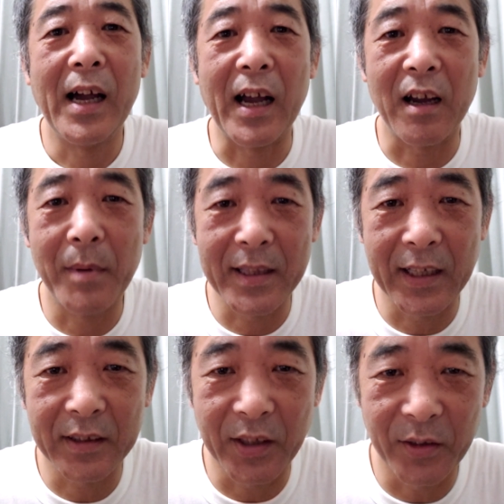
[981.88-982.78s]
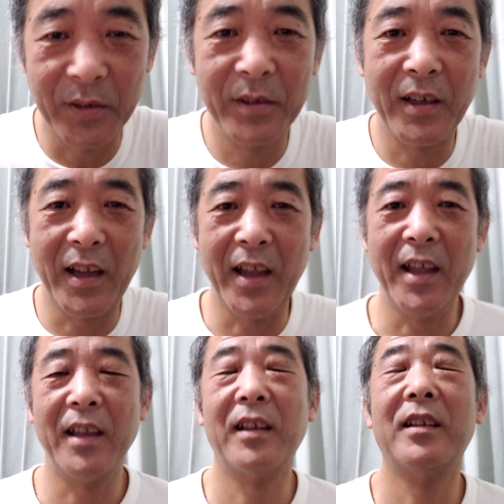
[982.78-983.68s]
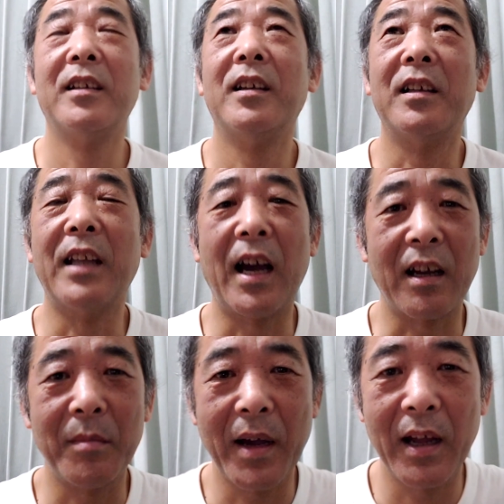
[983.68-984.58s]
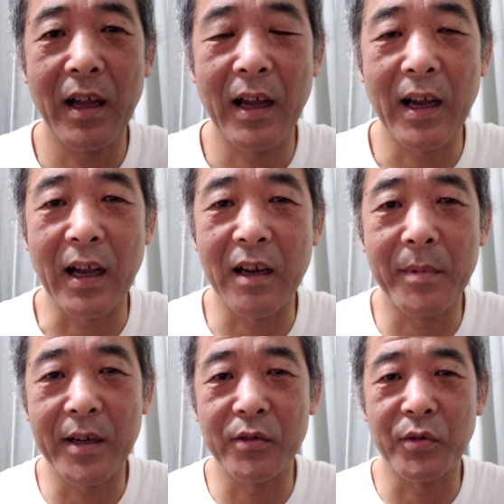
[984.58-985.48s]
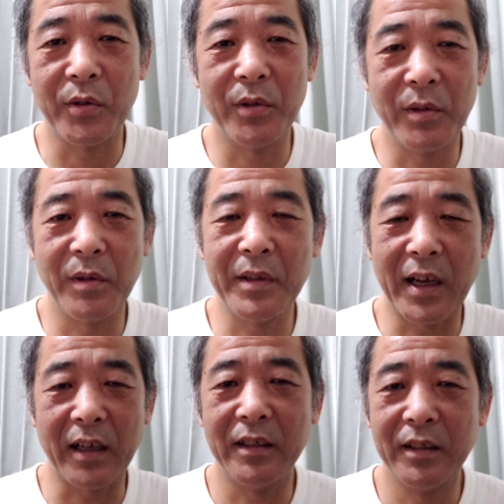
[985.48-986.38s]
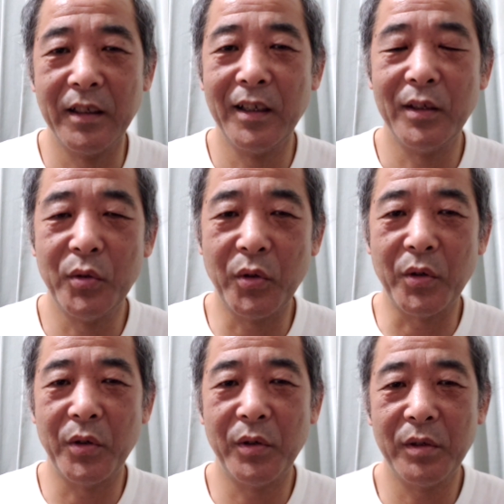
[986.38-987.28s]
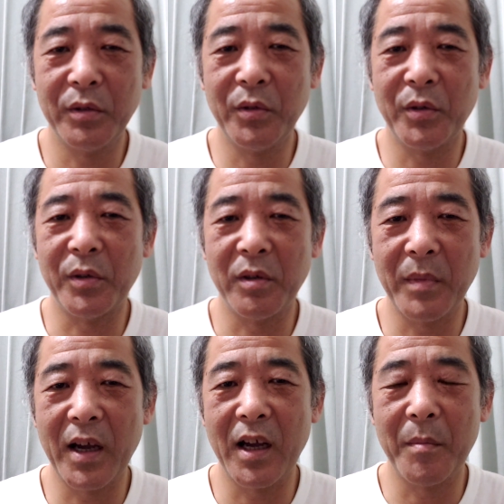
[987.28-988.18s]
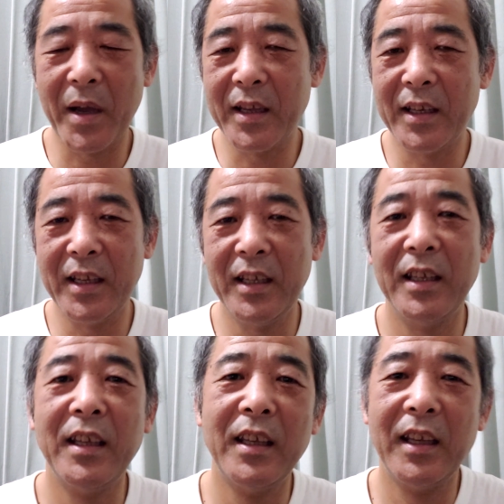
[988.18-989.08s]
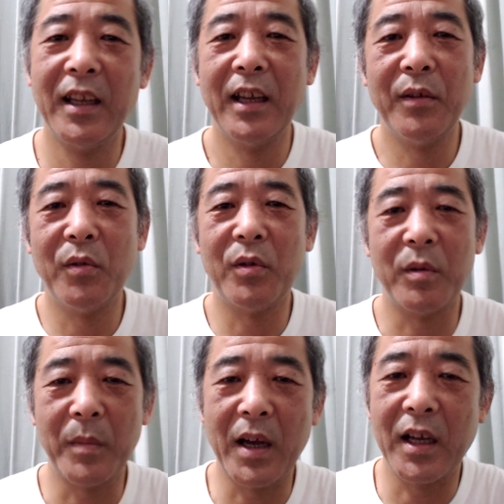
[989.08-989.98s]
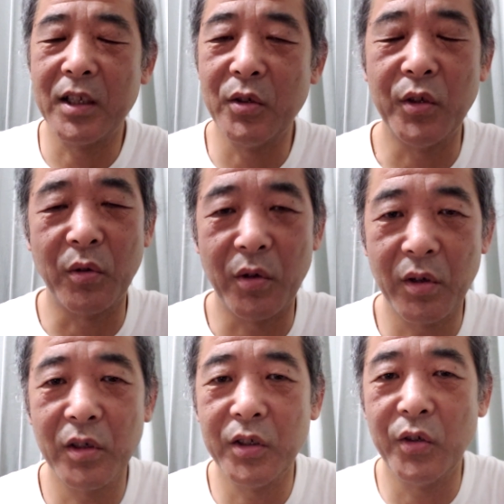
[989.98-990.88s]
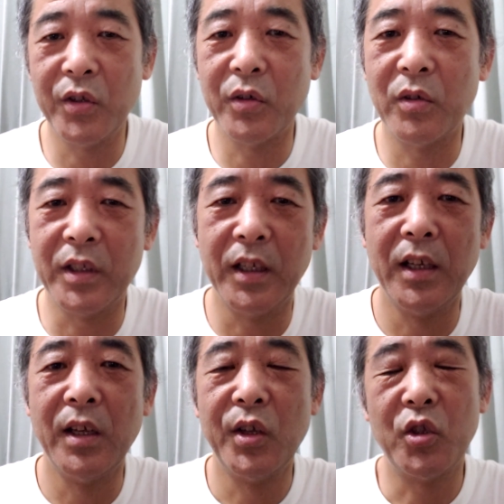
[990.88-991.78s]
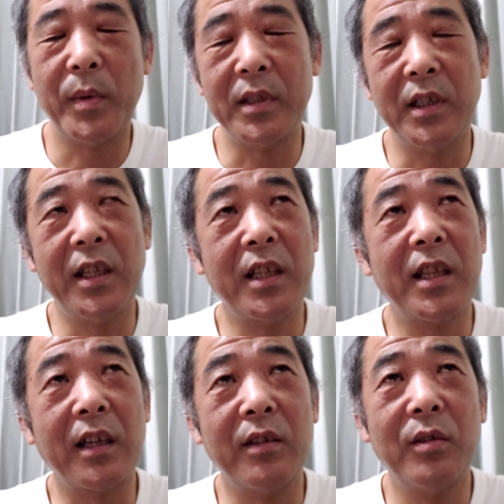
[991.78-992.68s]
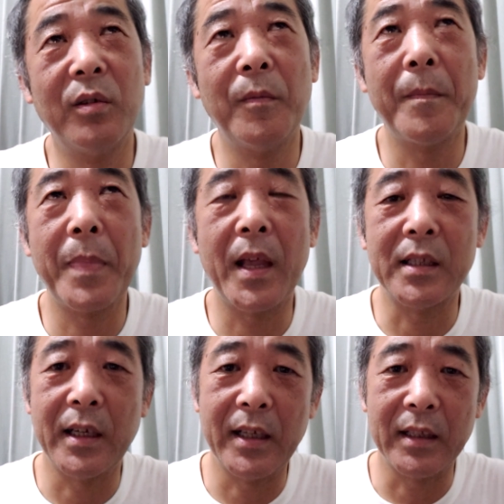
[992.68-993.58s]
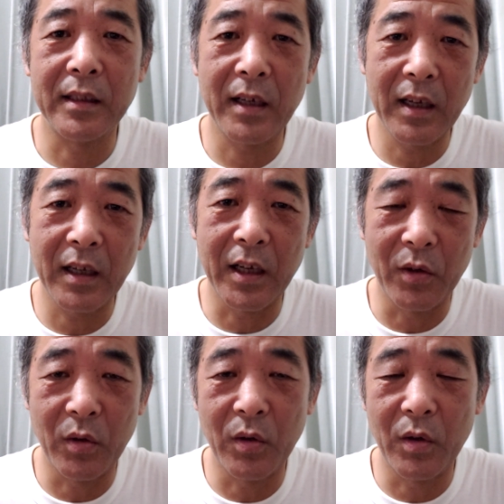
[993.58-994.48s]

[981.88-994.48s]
墓場だったと。はい。で、墓場、墓場のその、な、道路の、道路の、まあ、まひり、の方のまあ広いところ、広いところで泊まって寝てたけど、朝になったら、あのー、